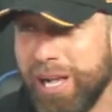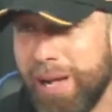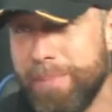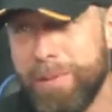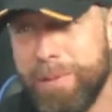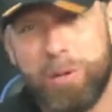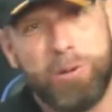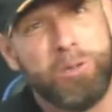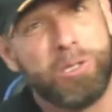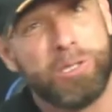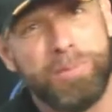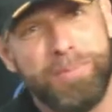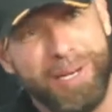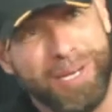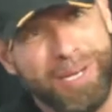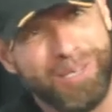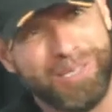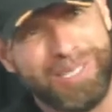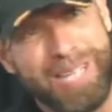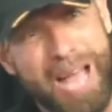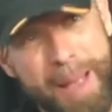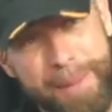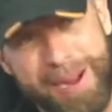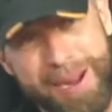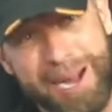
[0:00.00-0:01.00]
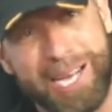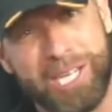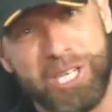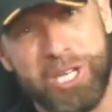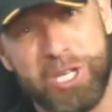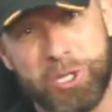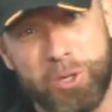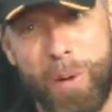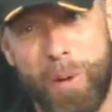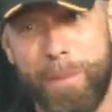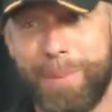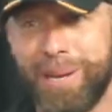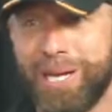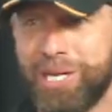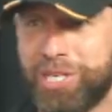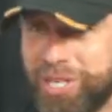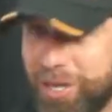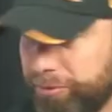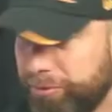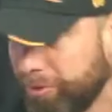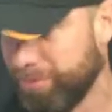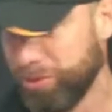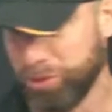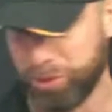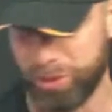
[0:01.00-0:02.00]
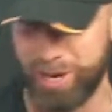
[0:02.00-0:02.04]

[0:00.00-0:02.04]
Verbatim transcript: amigos meus da época que a gente competia, foi muito